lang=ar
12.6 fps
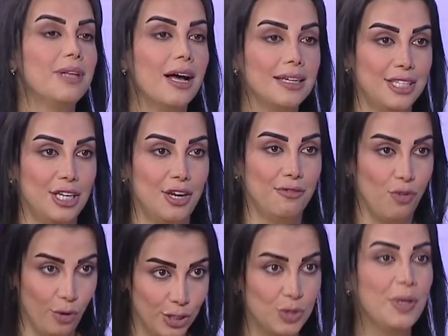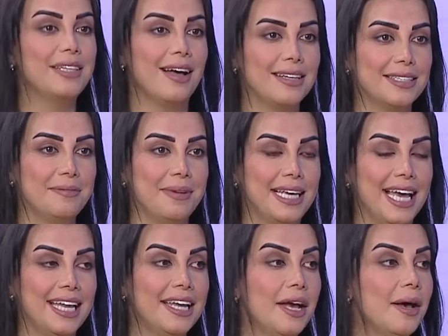طاقه الفونغ شوي طاقه
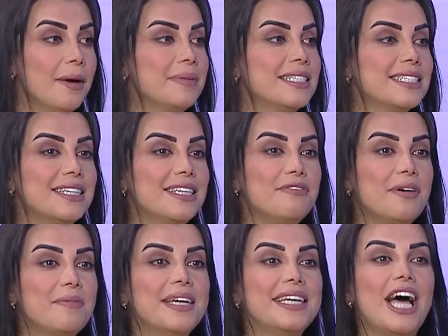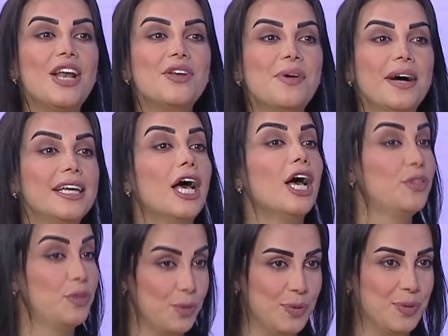المكان بنصنفها بانها الوان
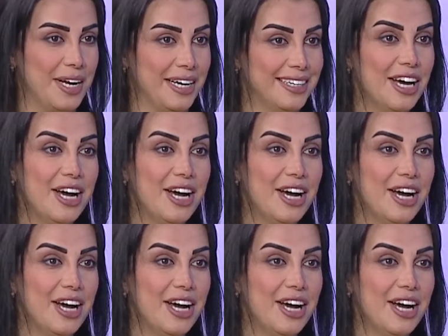الذكوره